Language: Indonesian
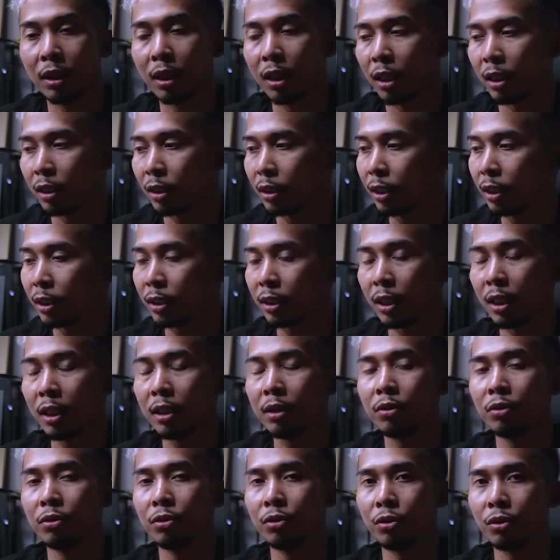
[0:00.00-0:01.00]
gratis
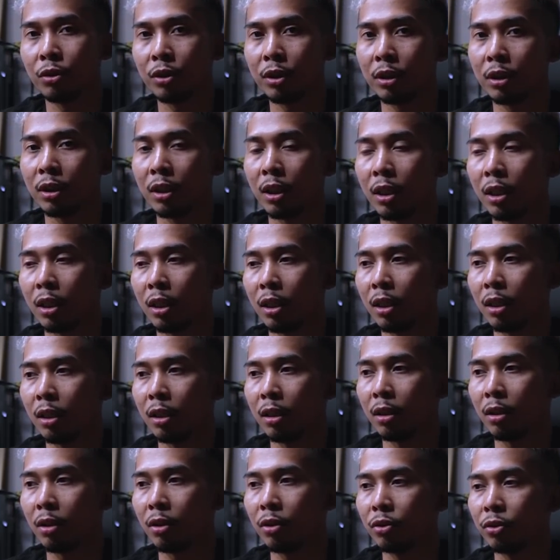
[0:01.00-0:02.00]
kan untuk kita
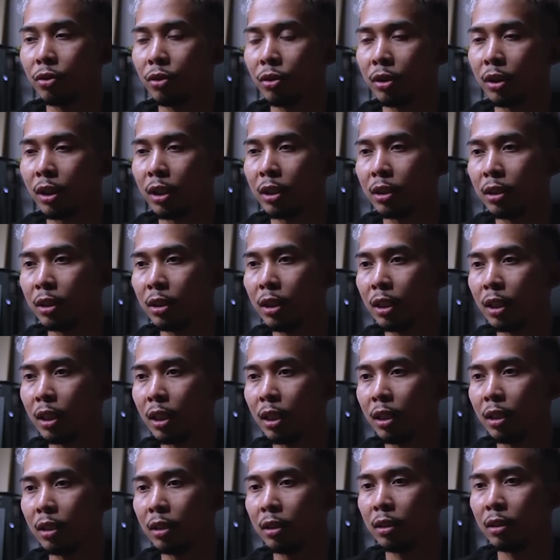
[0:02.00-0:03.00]
konsultasi
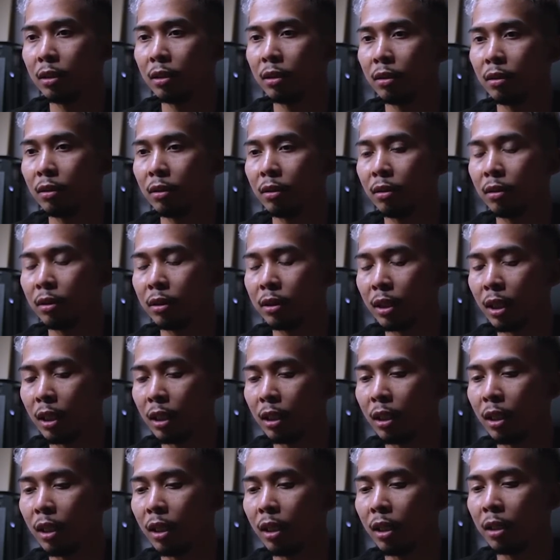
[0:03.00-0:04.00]
dengan
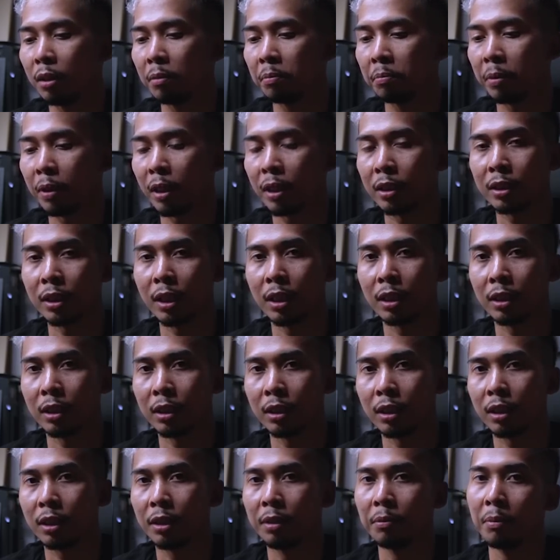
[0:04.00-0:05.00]
sana perasaan
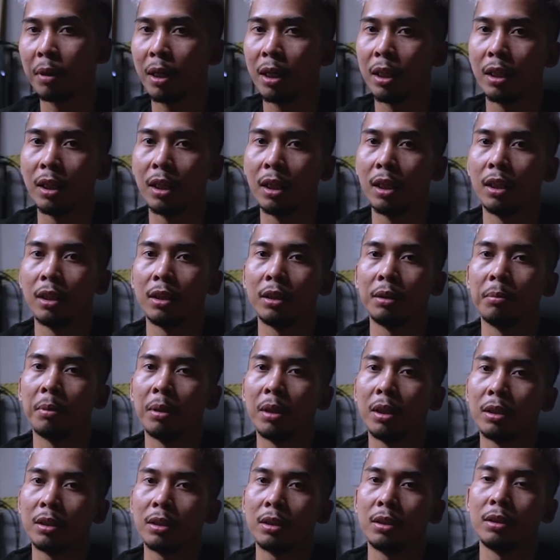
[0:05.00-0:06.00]
kita gimana
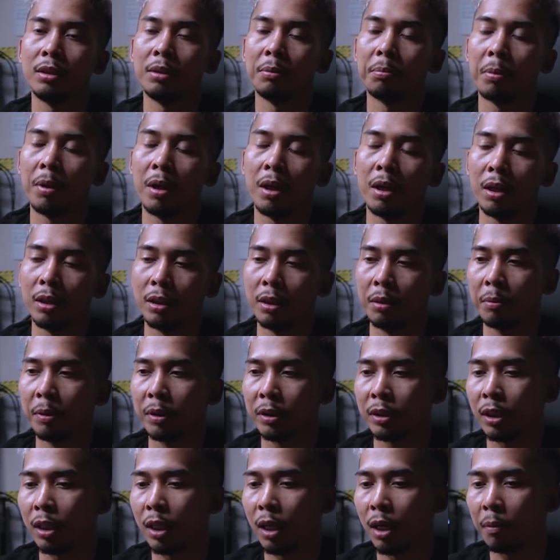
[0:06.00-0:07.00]
gimana sih di Jepang ada
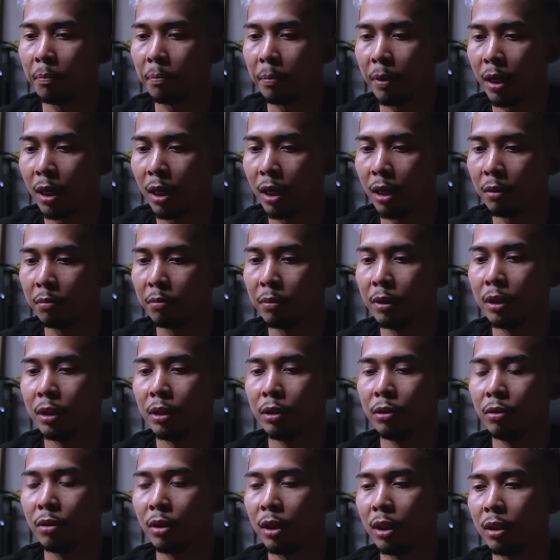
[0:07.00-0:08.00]
masalah apa
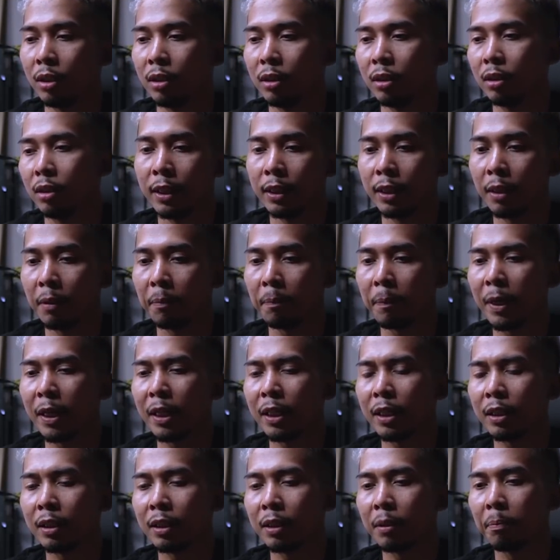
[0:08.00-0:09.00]
begitu kan yang
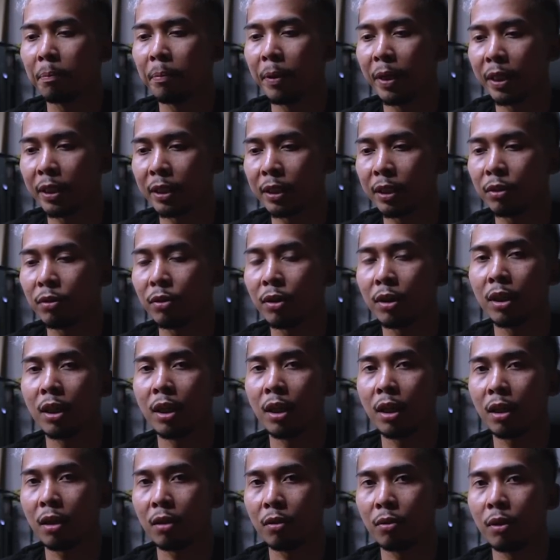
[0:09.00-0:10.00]
paling the best itu
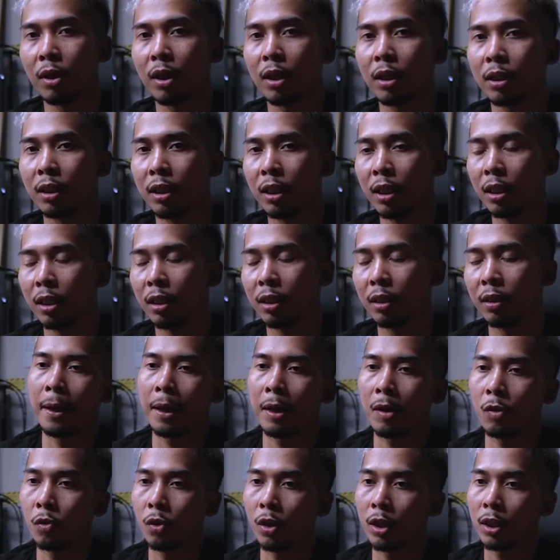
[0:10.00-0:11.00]
adalah keluarga
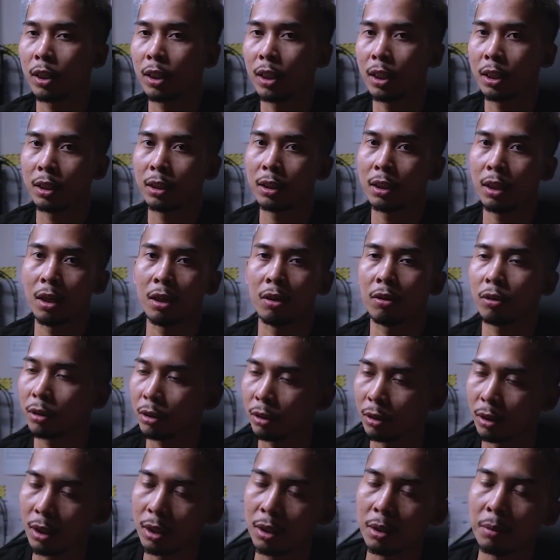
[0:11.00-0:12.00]
keluarga kita kalau
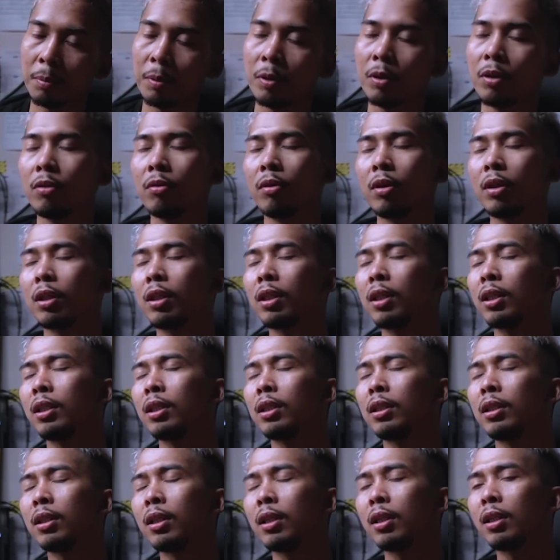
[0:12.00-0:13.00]
kita udah keluarga
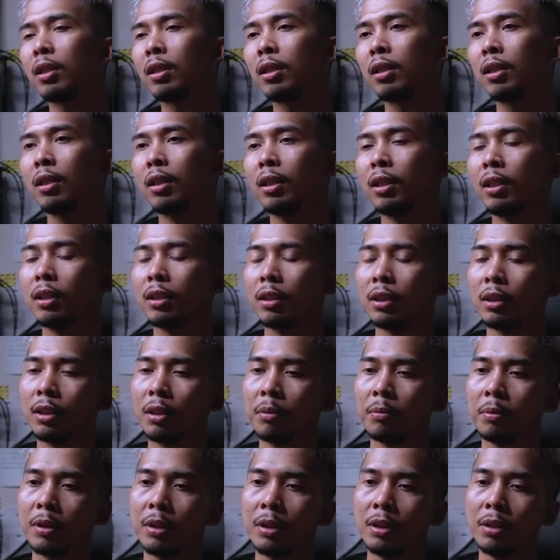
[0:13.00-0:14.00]
kita
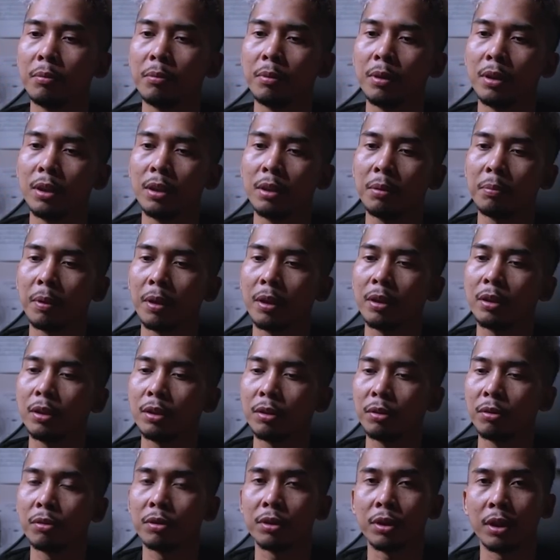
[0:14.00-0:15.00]
kita begini-begini paling
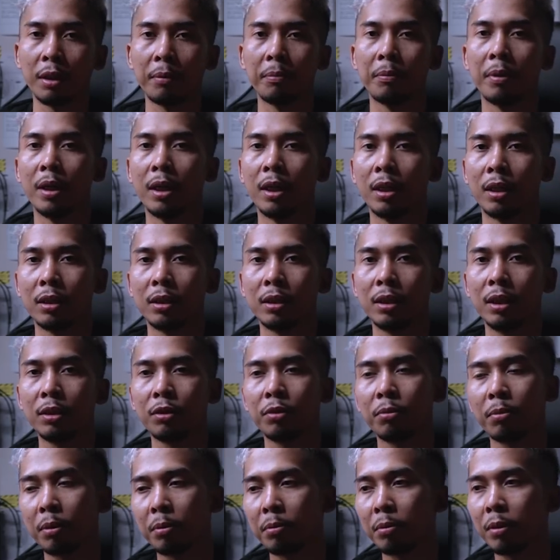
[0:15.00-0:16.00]
disuruh sabar dia
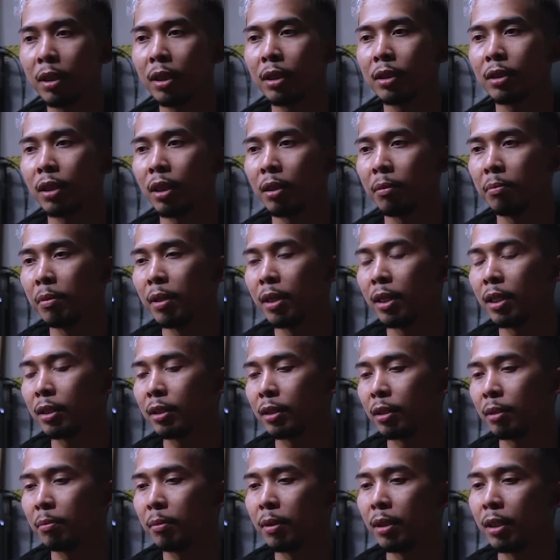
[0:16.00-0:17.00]
cuma bilang sabar
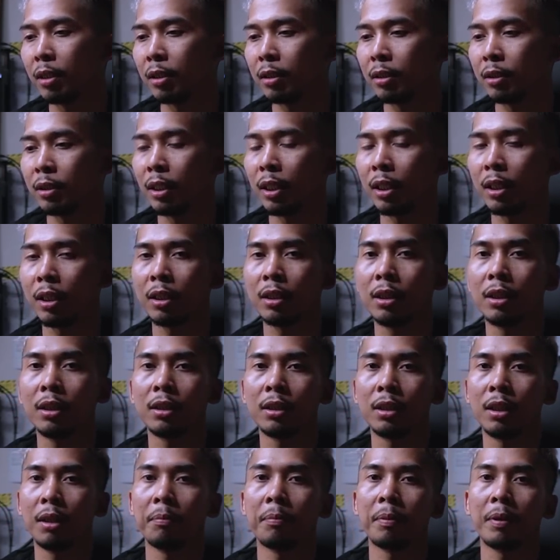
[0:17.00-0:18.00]
sabar dia karena
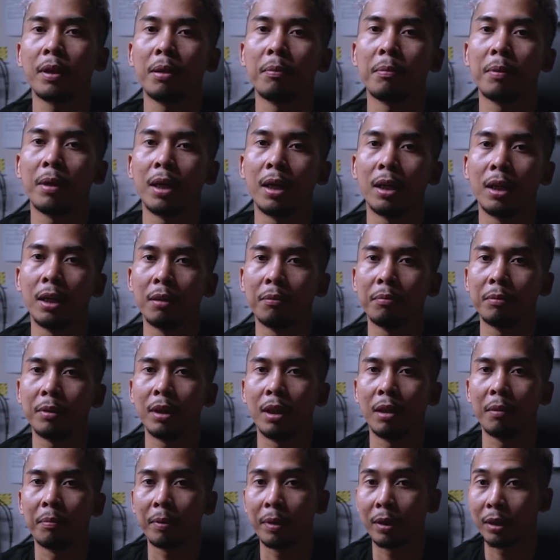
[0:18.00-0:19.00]
tidak pernah mengalami
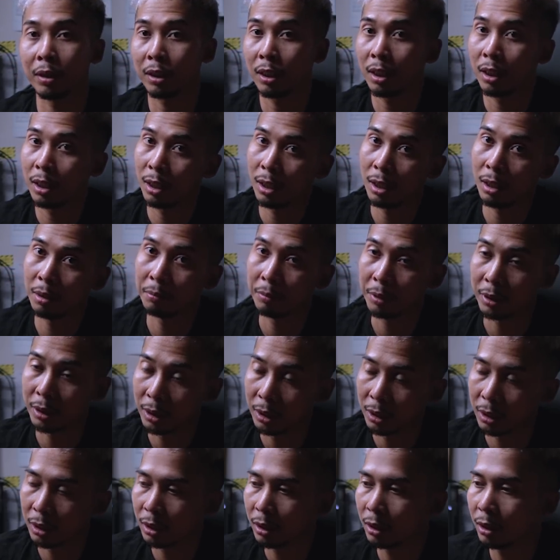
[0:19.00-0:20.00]
apa yang kita alami
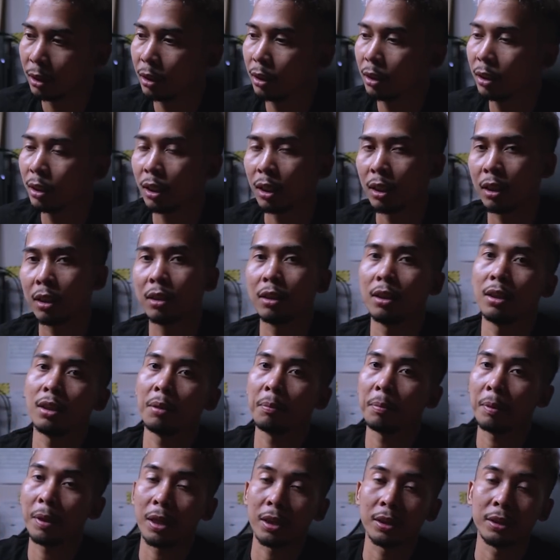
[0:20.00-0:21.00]
di sini karena dia
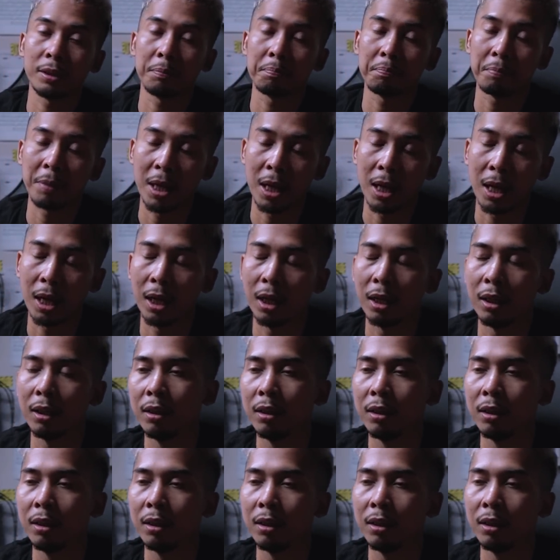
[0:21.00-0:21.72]
tidak pernah ke Jepang